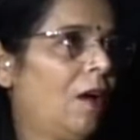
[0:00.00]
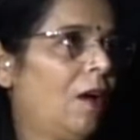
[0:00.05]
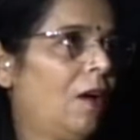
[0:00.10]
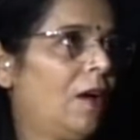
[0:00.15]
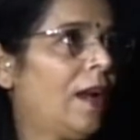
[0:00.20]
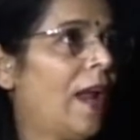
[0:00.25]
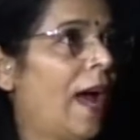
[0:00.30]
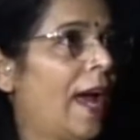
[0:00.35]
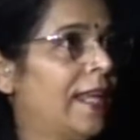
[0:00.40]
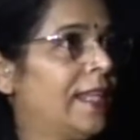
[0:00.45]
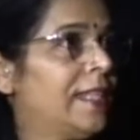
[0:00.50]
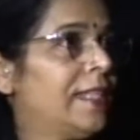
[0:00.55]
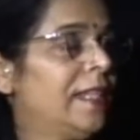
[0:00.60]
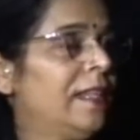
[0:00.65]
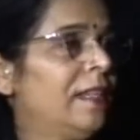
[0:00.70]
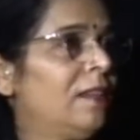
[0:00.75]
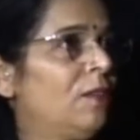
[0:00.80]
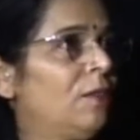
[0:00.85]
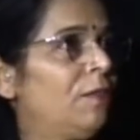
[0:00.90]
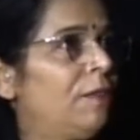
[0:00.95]
और
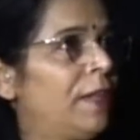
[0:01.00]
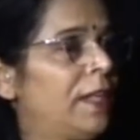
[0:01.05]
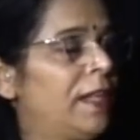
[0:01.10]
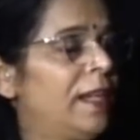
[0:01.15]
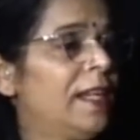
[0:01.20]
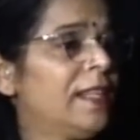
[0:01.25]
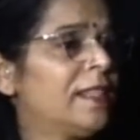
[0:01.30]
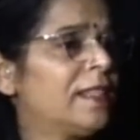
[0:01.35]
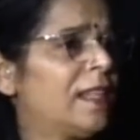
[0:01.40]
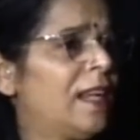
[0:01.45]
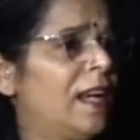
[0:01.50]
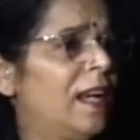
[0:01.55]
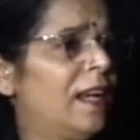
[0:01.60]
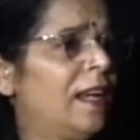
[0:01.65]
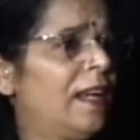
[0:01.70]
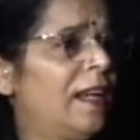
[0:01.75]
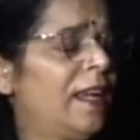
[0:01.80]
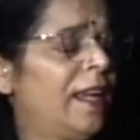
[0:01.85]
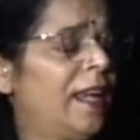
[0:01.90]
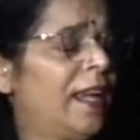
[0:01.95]
हाइजीन तो फिटनेस का
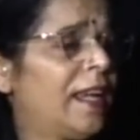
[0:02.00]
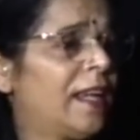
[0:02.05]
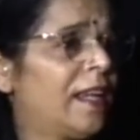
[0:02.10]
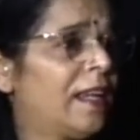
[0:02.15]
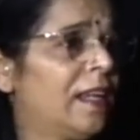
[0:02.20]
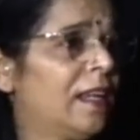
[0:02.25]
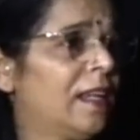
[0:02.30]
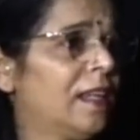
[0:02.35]
एक